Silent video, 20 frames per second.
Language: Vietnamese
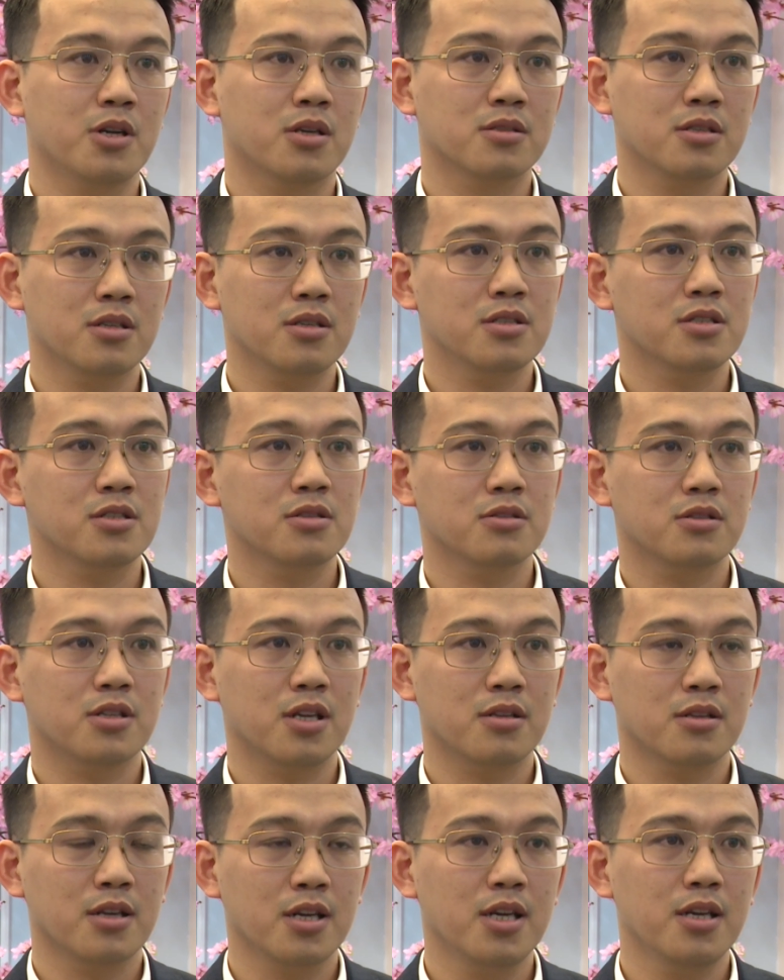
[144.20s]
được những sự
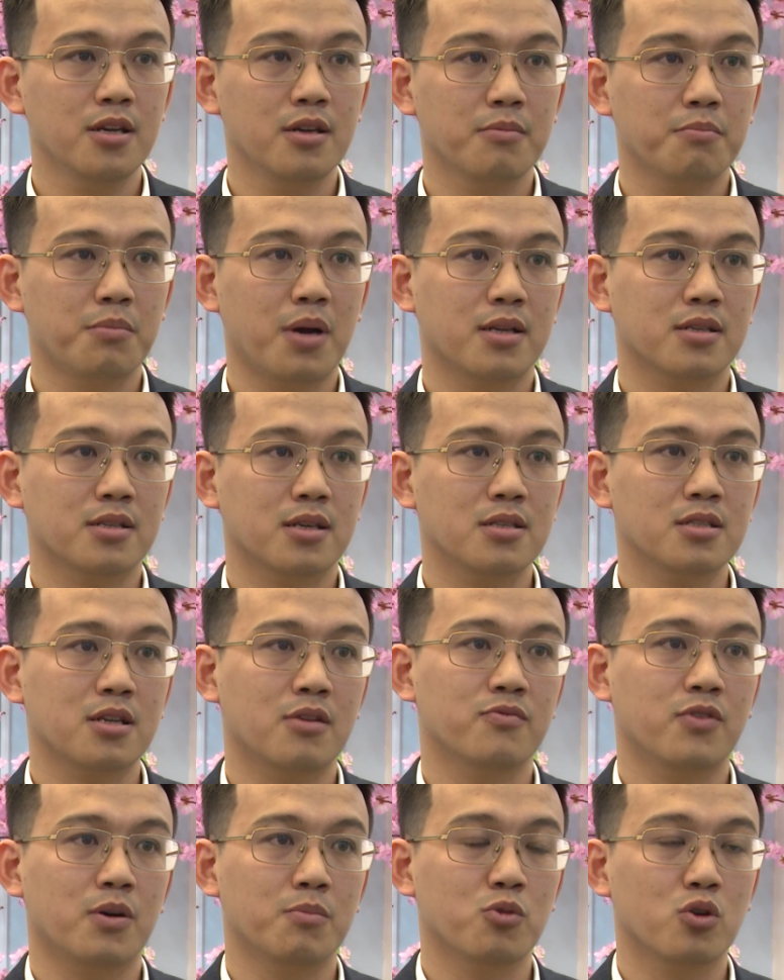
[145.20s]
tiện nghi mà các sản
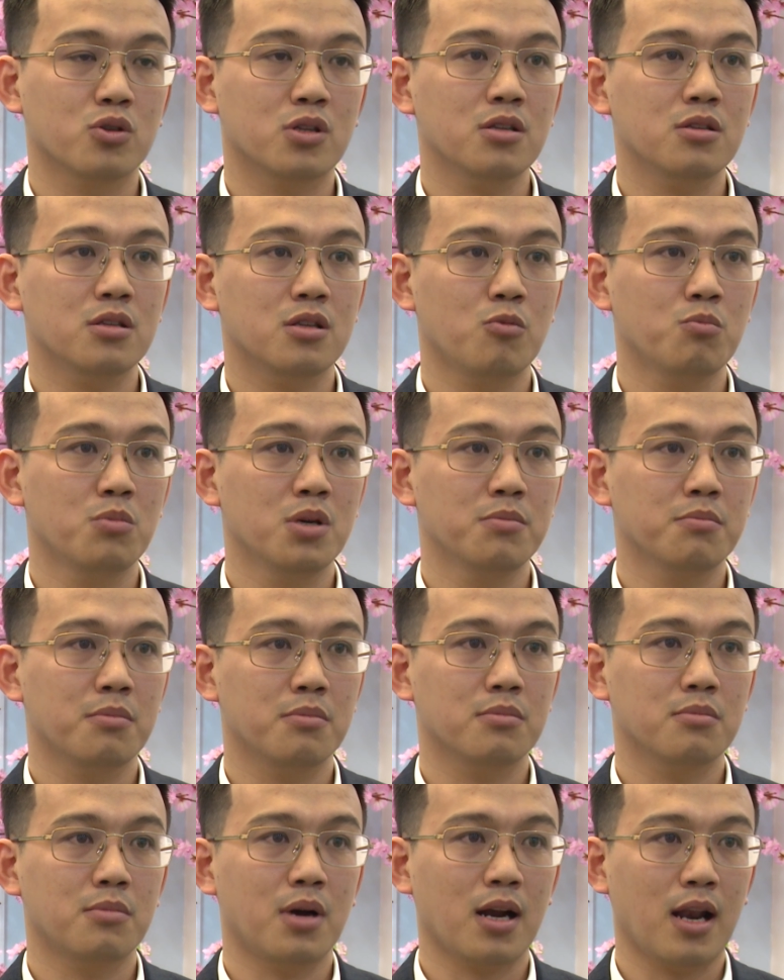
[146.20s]
phẩm nội thất thông minh
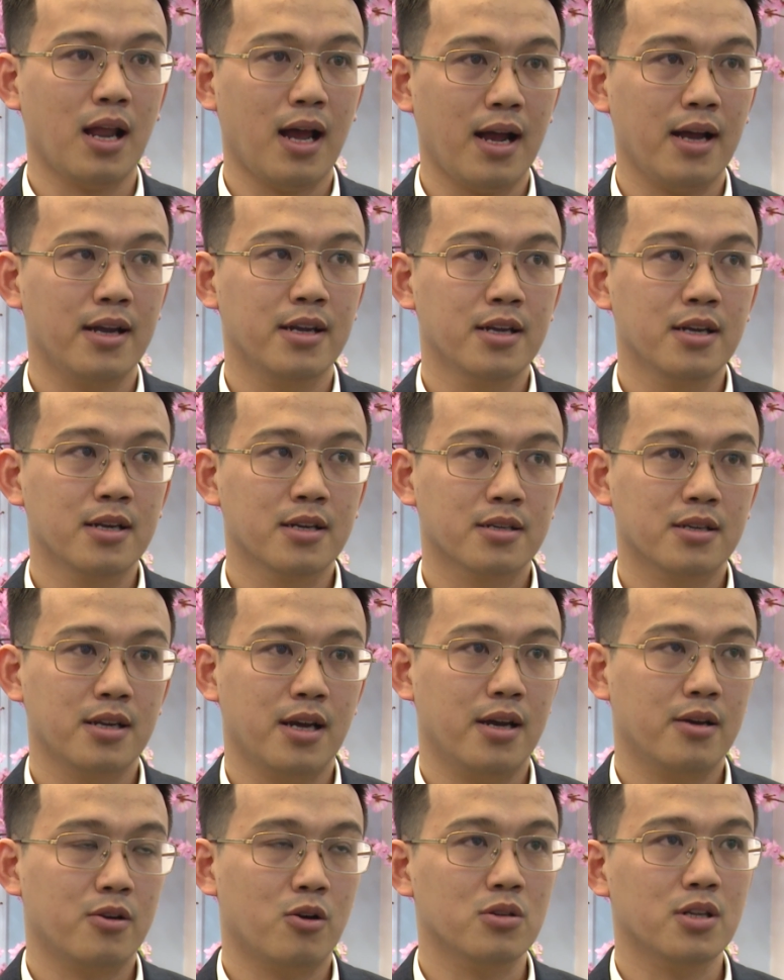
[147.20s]
mang lại
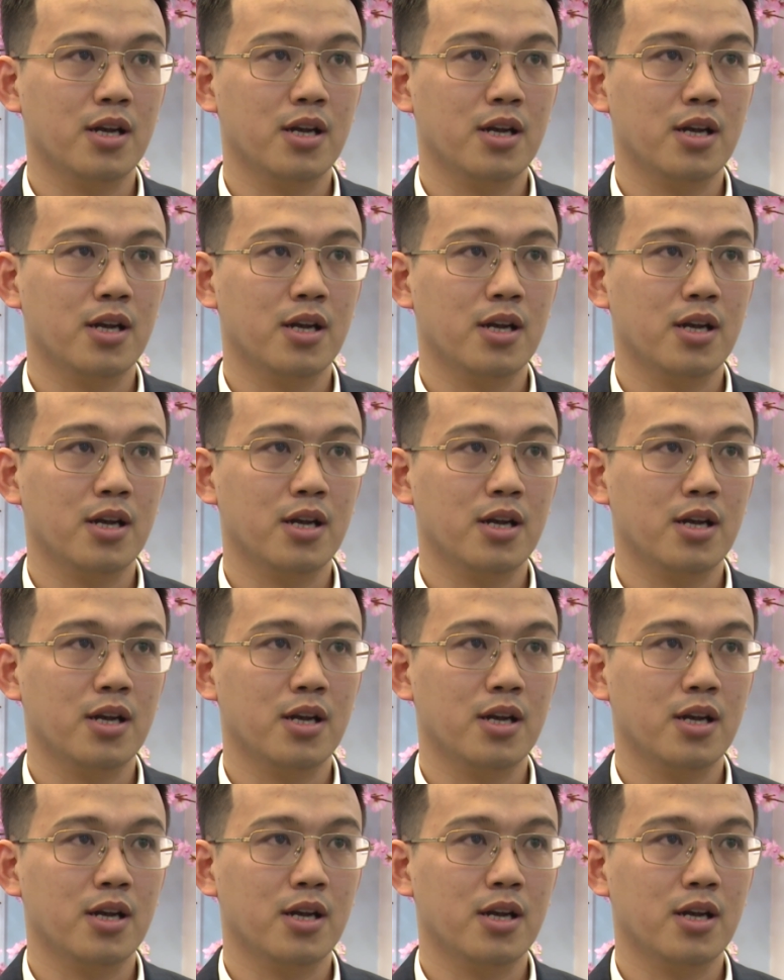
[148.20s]
để có